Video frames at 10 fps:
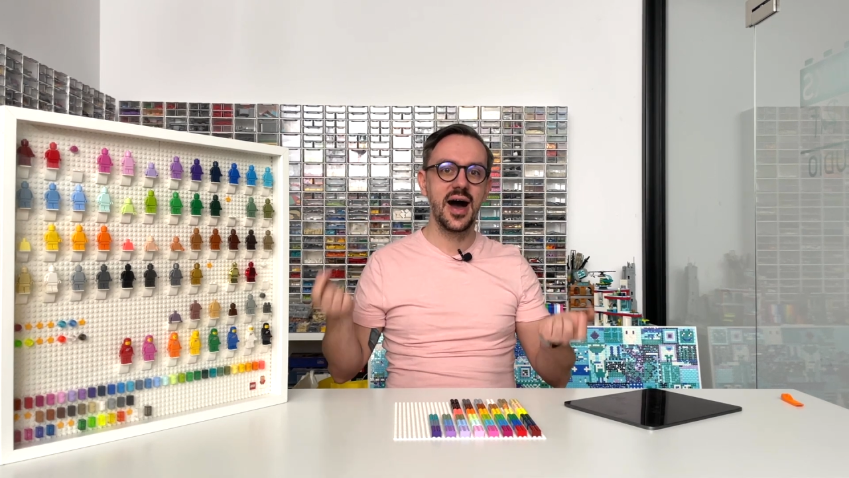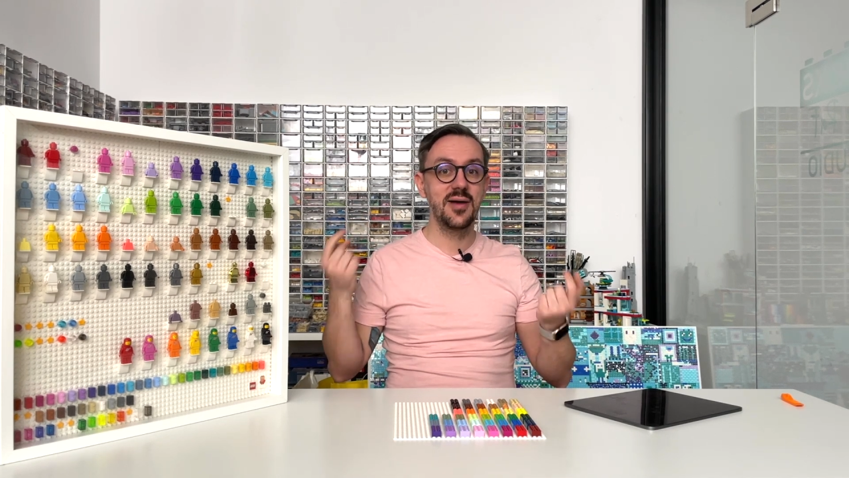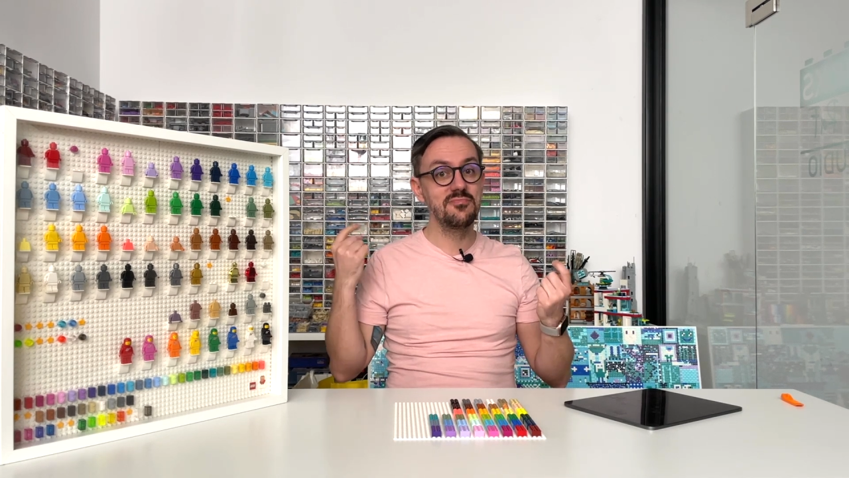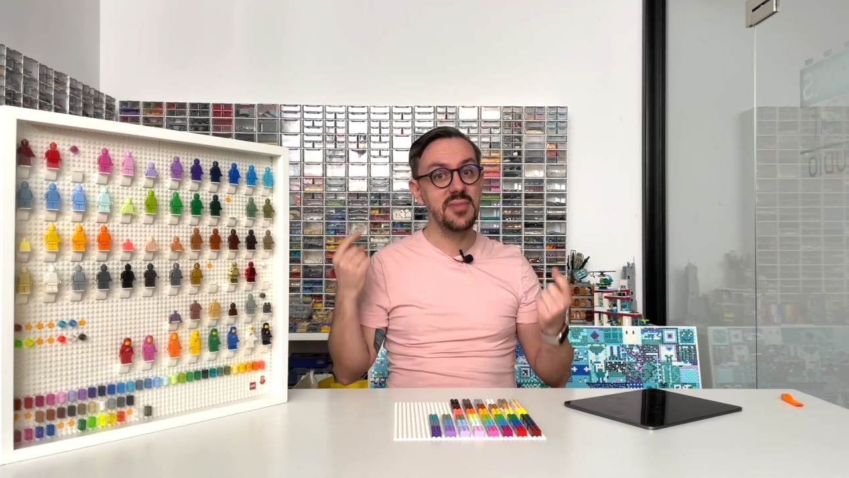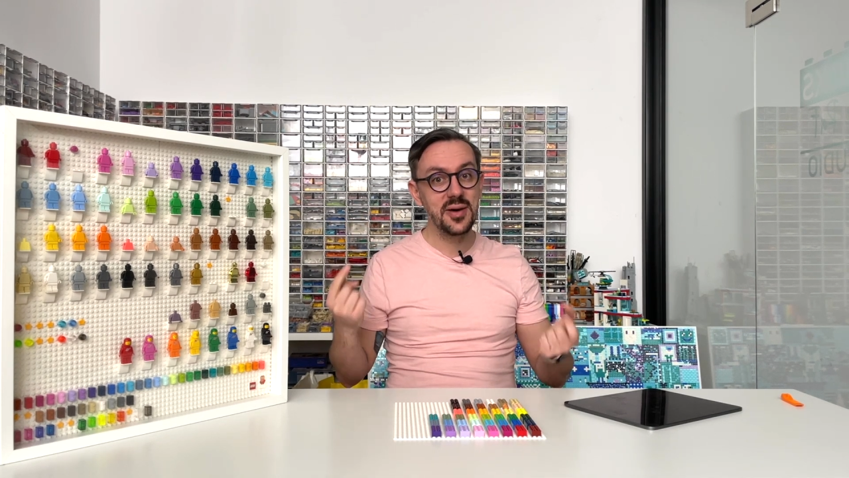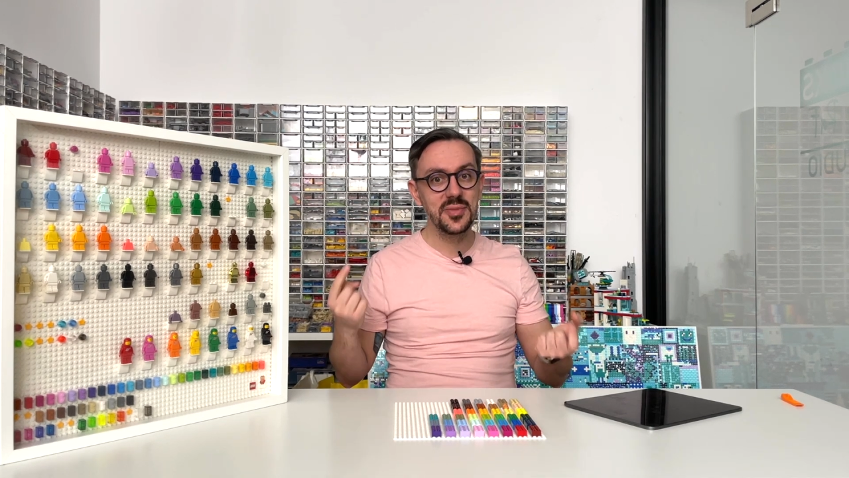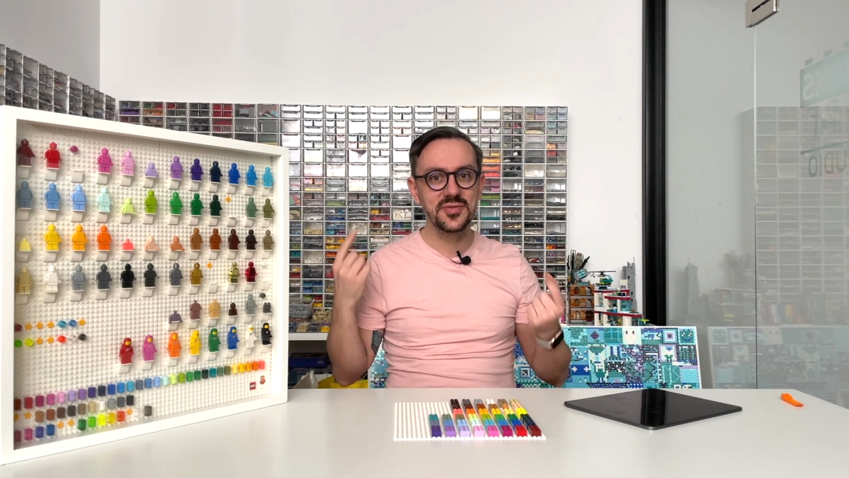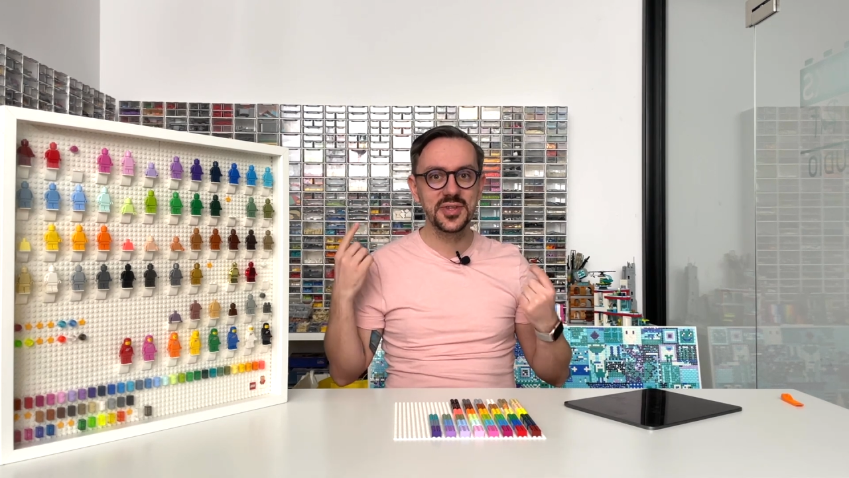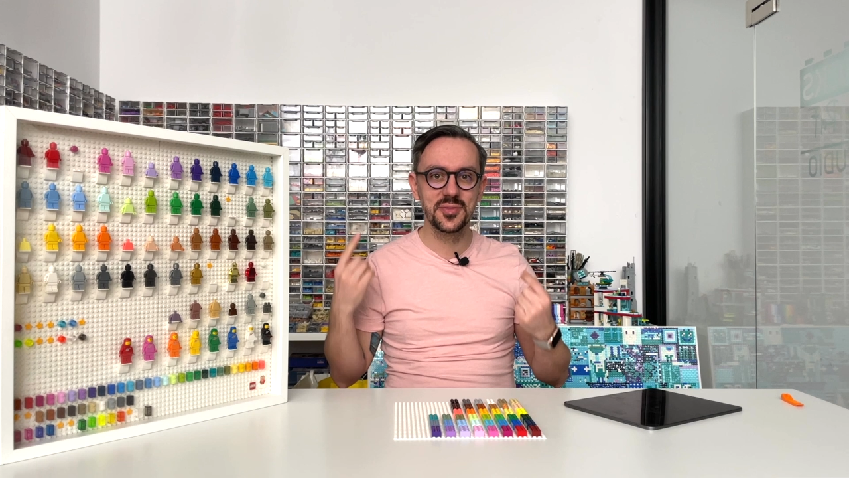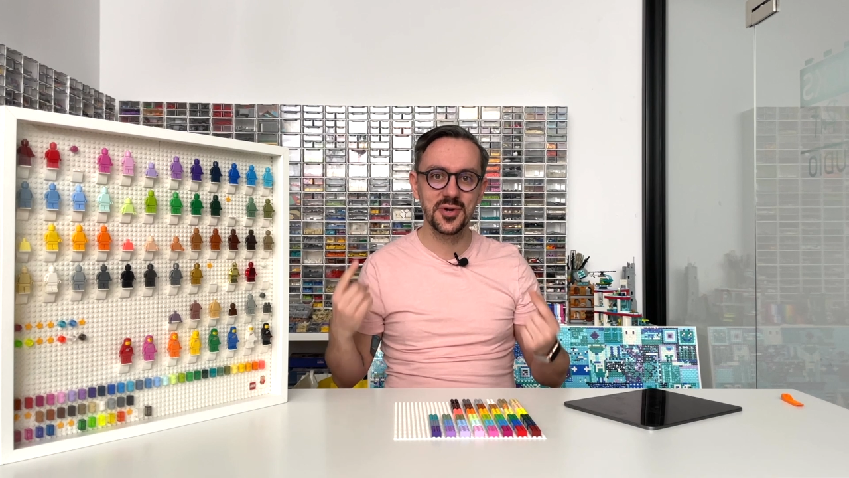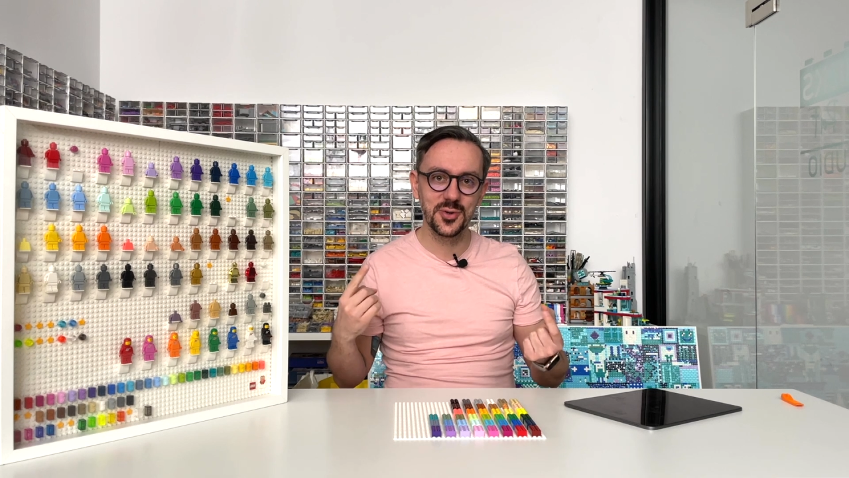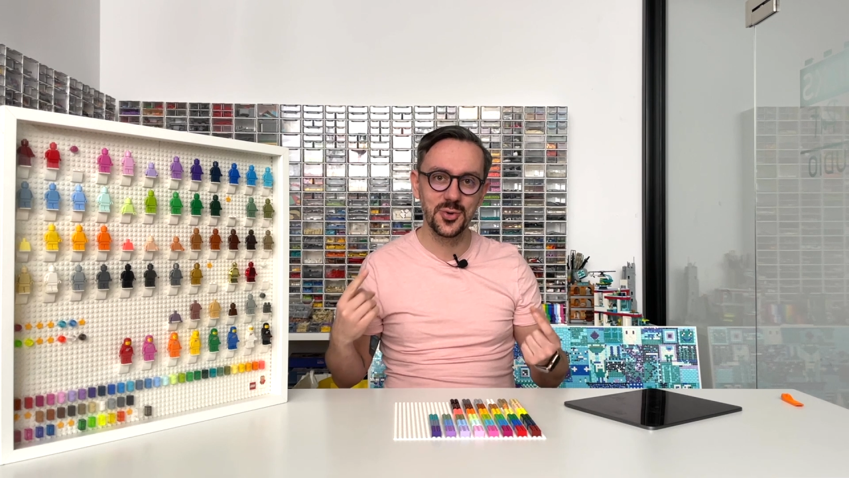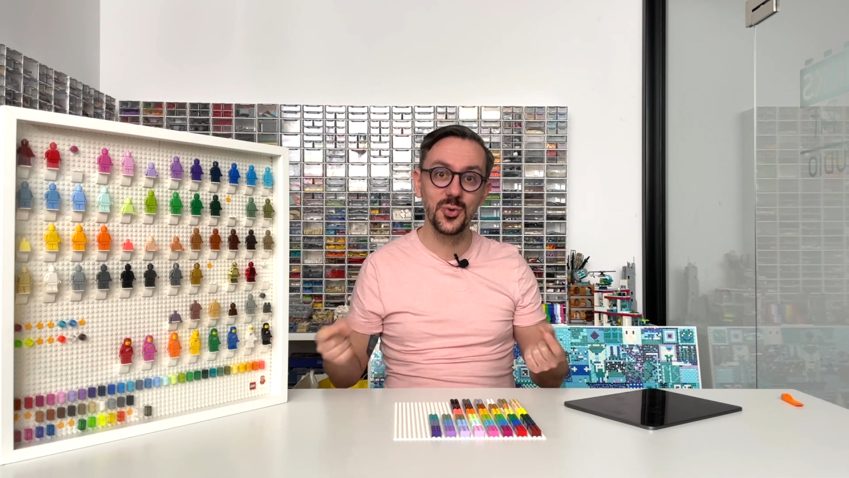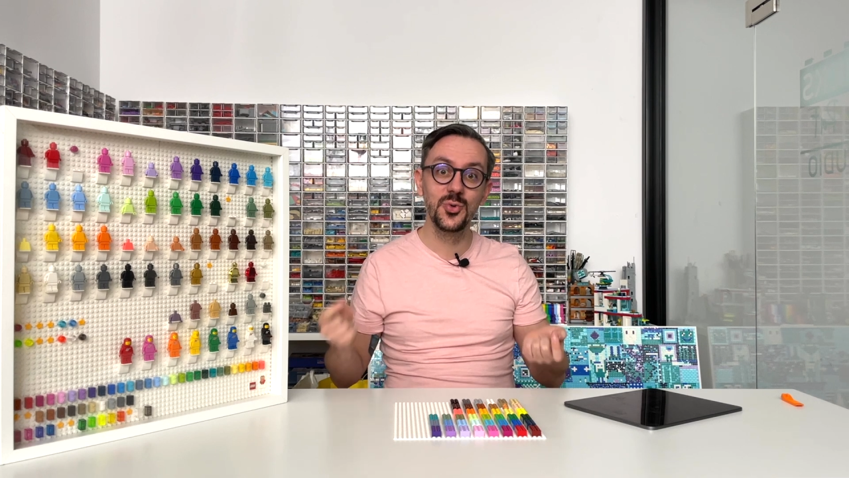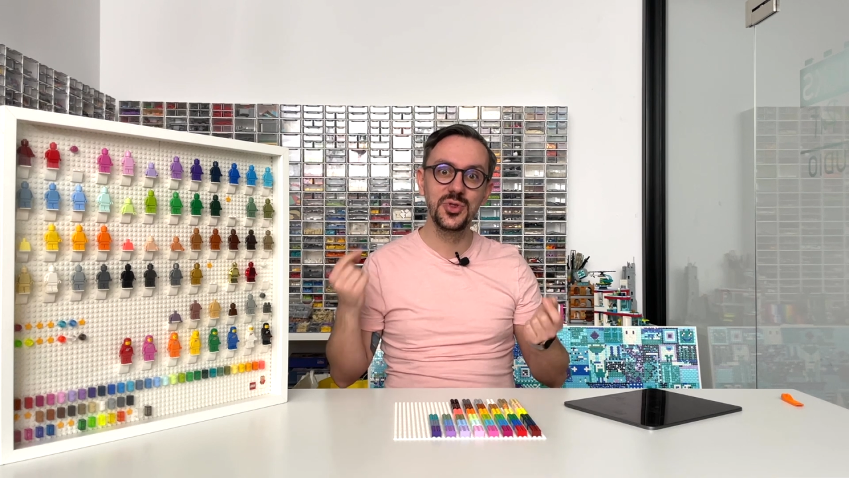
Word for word: a mamy w tym roku